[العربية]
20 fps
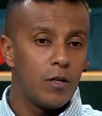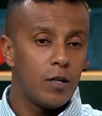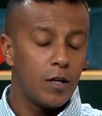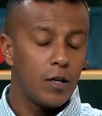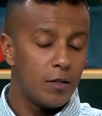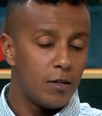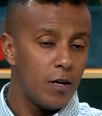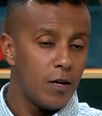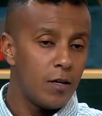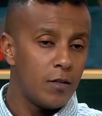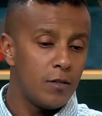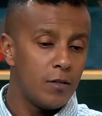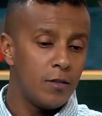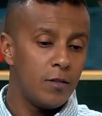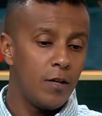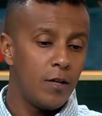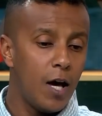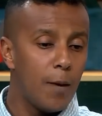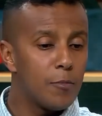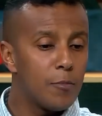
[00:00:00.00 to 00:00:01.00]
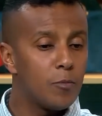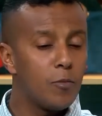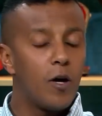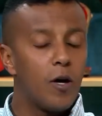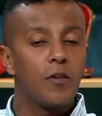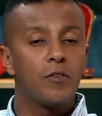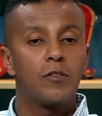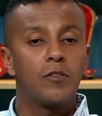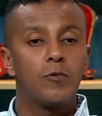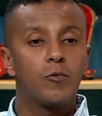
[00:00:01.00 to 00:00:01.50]
خلال العام
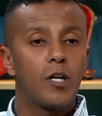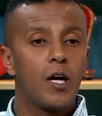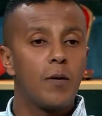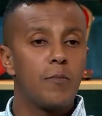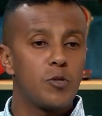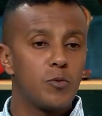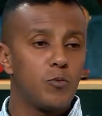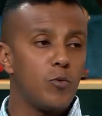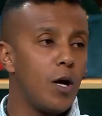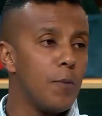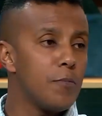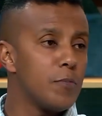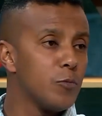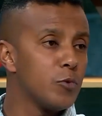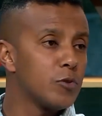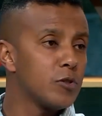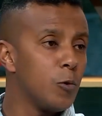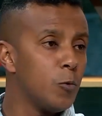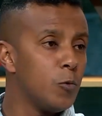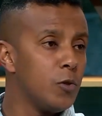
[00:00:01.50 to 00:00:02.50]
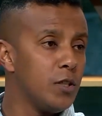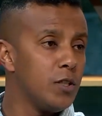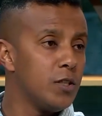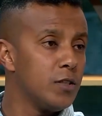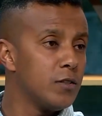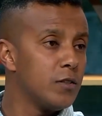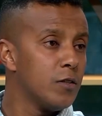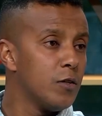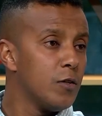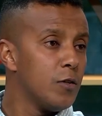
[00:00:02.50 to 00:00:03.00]
الماضي وكان مجموعه من
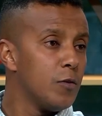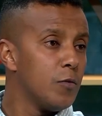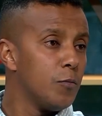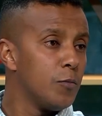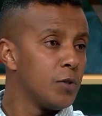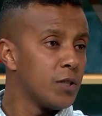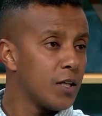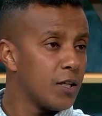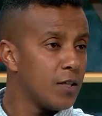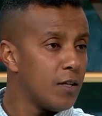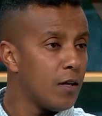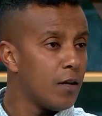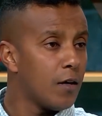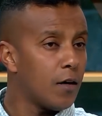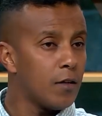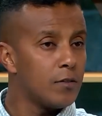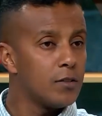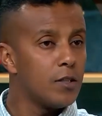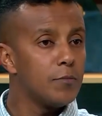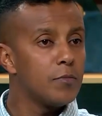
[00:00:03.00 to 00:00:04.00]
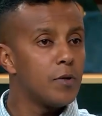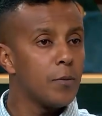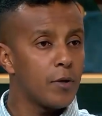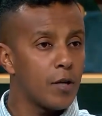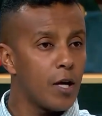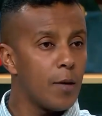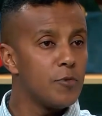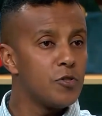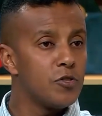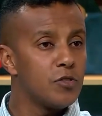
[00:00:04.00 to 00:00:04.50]
المتطوعين من خلالها قدمنا
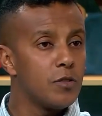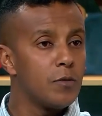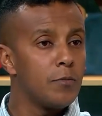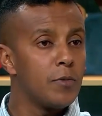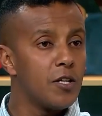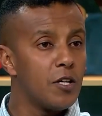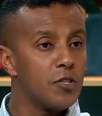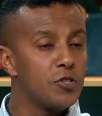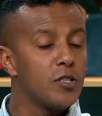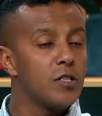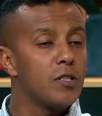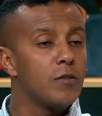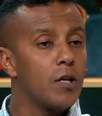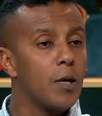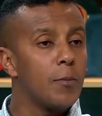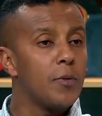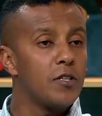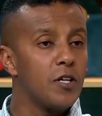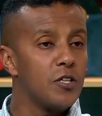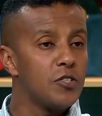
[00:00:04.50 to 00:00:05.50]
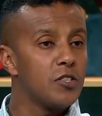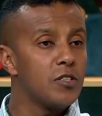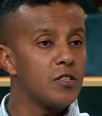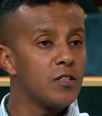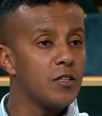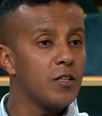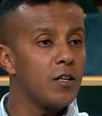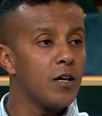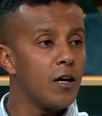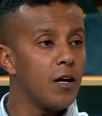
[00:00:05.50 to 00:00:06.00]
برامج منهجيه ولا
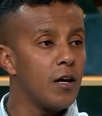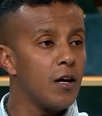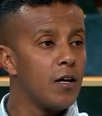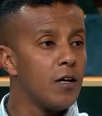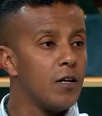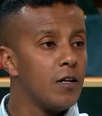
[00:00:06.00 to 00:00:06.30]
منهجيه